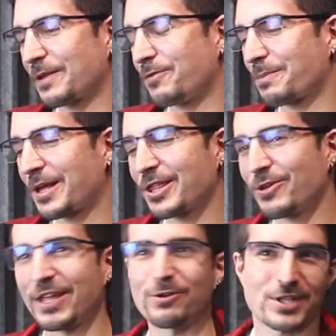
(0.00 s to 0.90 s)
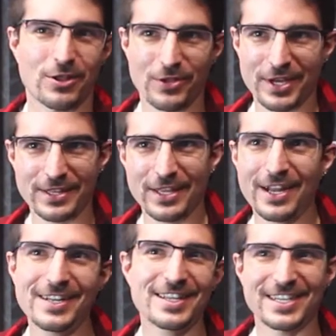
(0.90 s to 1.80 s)
formación de ilustración
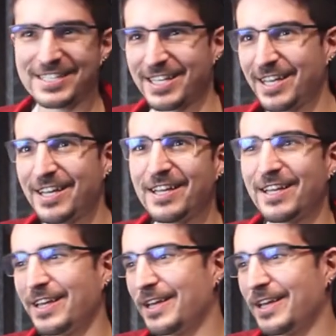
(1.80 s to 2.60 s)
digital, 3D